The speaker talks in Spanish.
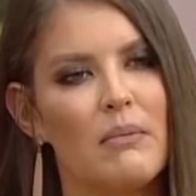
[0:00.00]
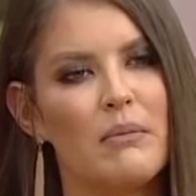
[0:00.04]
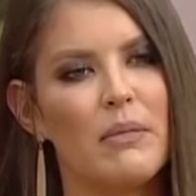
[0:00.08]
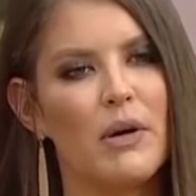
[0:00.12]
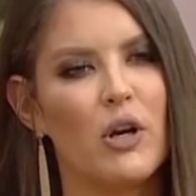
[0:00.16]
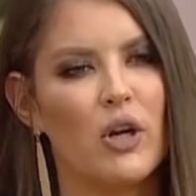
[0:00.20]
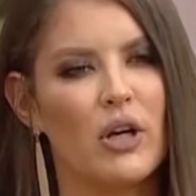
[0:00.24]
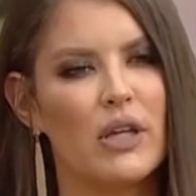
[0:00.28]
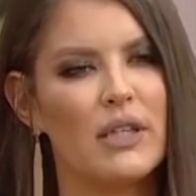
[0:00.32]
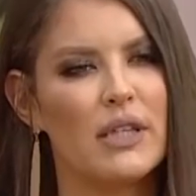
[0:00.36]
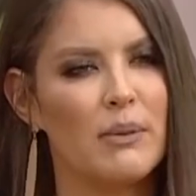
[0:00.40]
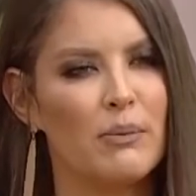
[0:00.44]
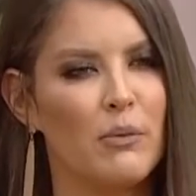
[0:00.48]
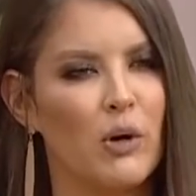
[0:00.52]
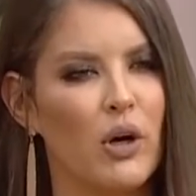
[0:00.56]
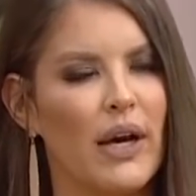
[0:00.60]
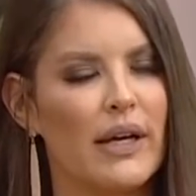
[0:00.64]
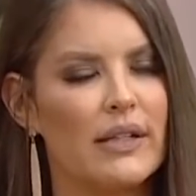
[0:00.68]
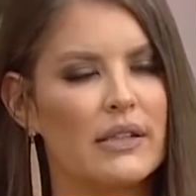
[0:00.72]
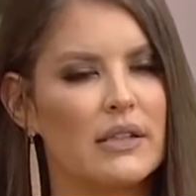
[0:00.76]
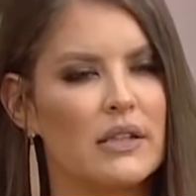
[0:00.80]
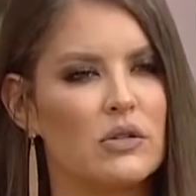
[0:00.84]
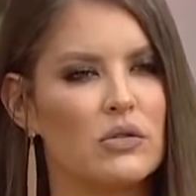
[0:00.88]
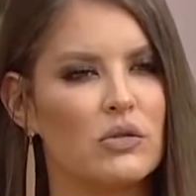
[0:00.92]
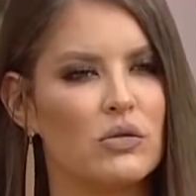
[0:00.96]
¿Pero qué tipo de
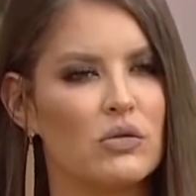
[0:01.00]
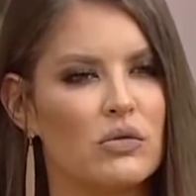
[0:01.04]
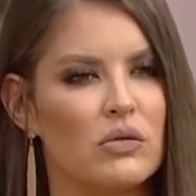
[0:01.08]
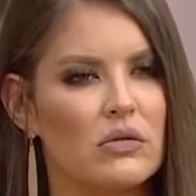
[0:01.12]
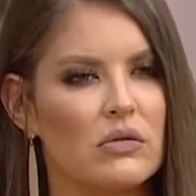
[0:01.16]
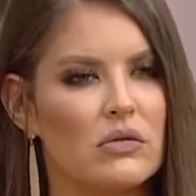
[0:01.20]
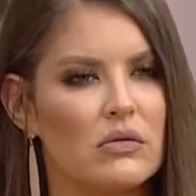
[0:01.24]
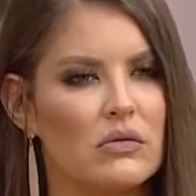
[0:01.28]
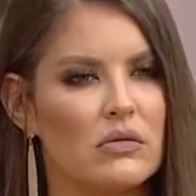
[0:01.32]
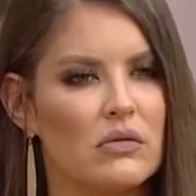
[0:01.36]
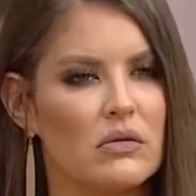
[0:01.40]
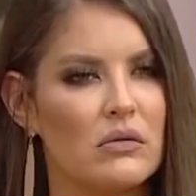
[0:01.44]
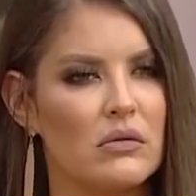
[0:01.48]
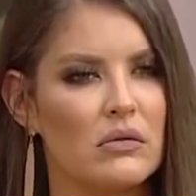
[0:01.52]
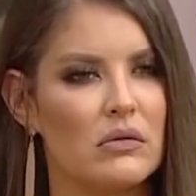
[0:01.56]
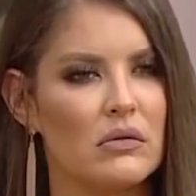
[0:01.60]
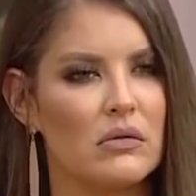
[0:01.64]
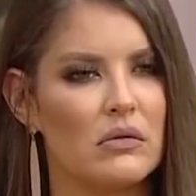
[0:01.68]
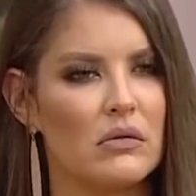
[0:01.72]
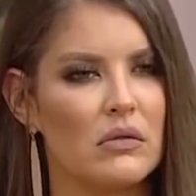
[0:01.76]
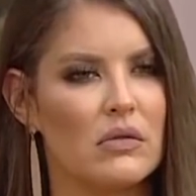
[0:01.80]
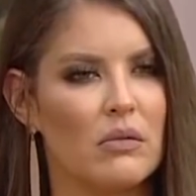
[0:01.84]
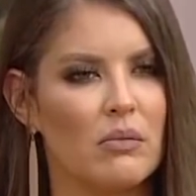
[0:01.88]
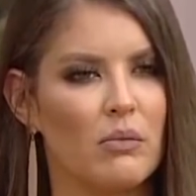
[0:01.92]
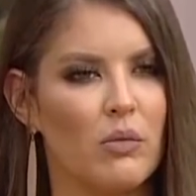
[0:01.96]
actitud?
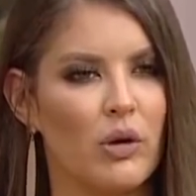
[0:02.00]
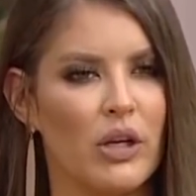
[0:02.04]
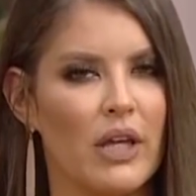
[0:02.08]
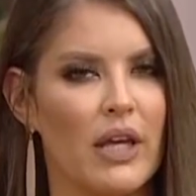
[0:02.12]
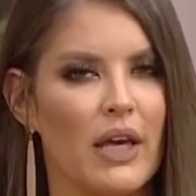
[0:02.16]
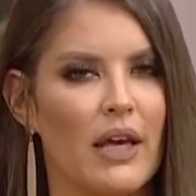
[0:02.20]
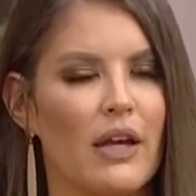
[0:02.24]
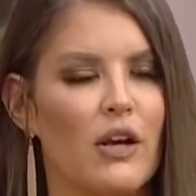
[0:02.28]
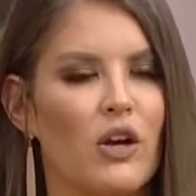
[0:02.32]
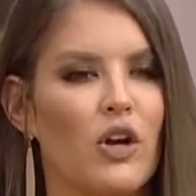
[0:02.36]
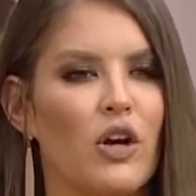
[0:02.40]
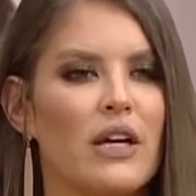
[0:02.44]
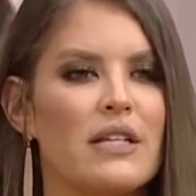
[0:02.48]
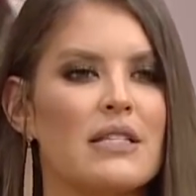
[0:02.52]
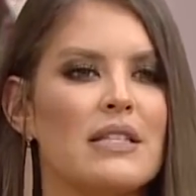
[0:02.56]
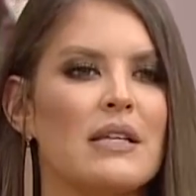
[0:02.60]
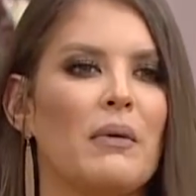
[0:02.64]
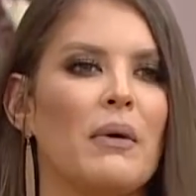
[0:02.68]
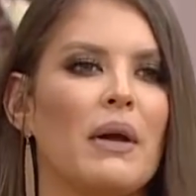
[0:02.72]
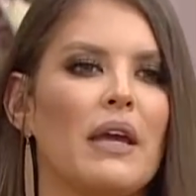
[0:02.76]
Porque lo eh, que se